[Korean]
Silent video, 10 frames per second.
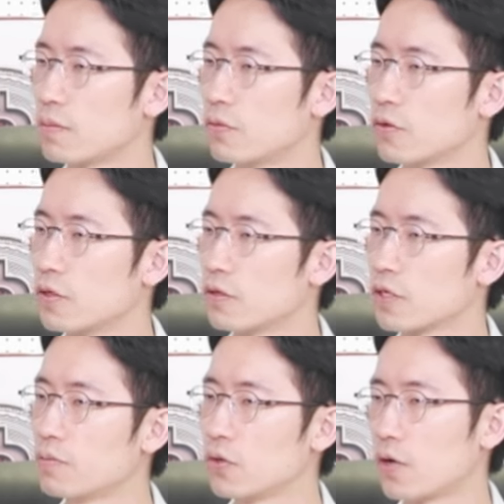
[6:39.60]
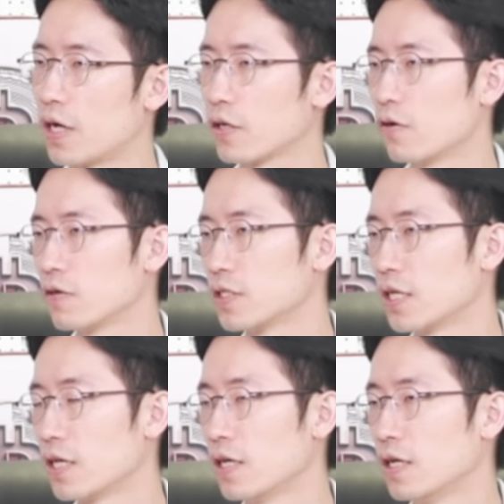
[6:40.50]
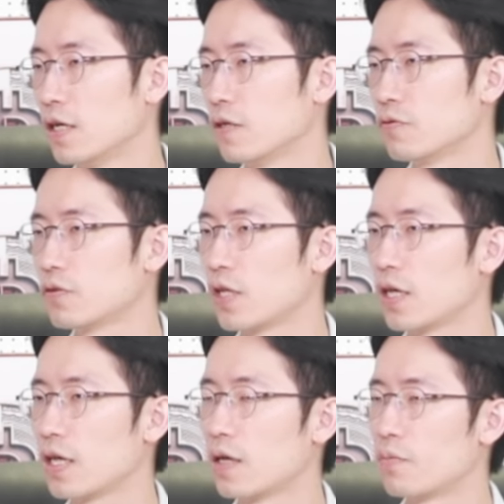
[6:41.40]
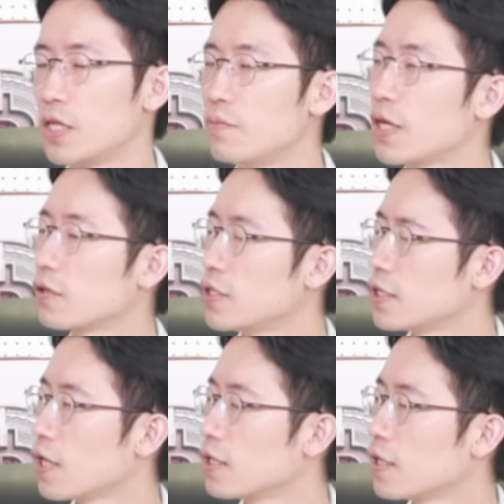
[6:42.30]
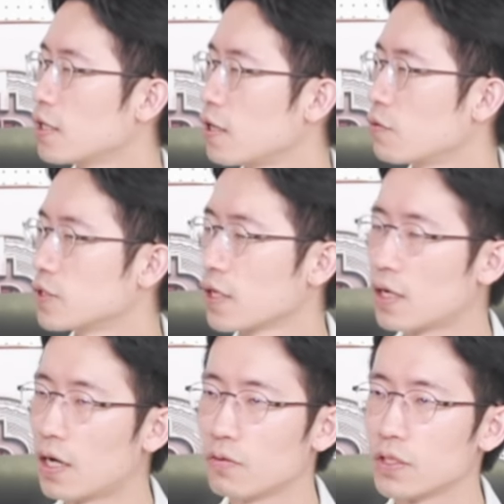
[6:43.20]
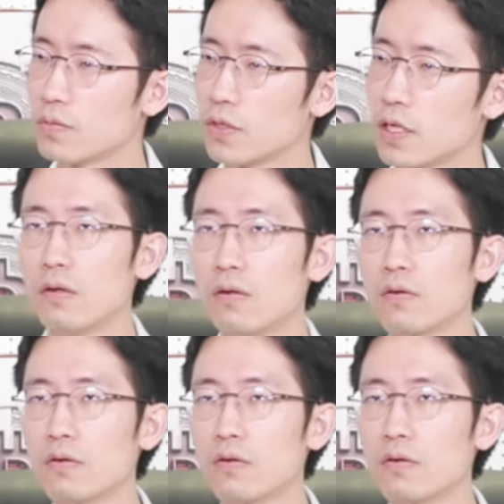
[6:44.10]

그런 크립토 가격 이제 후퇴의 빌미가 되지 않나라고 생각을 하고 있습니다.